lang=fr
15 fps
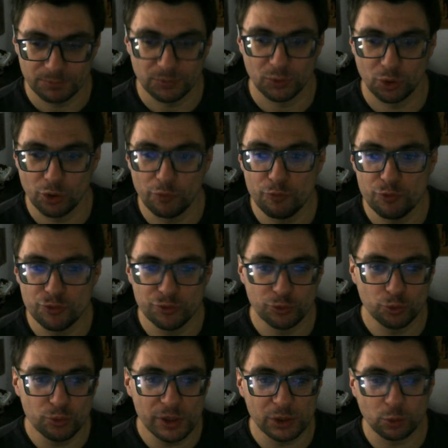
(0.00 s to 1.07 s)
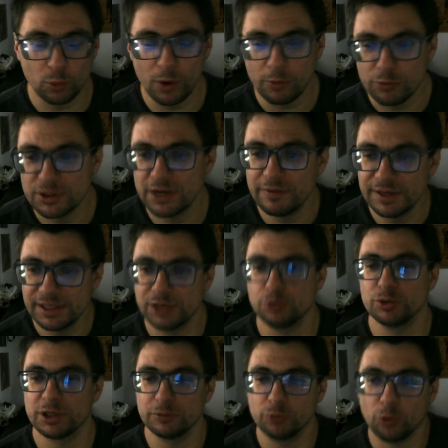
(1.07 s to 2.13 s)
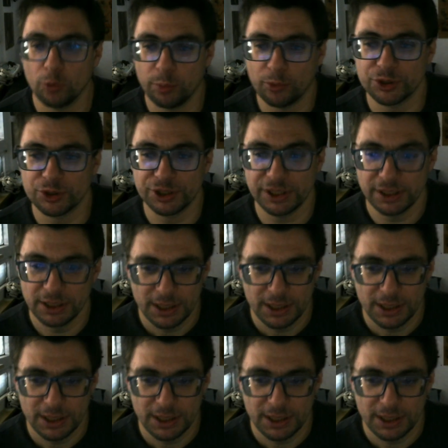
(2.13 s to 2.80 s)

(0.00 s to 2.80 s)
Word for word: que vous, tous les trois, vous avez des choses à vous reprocher,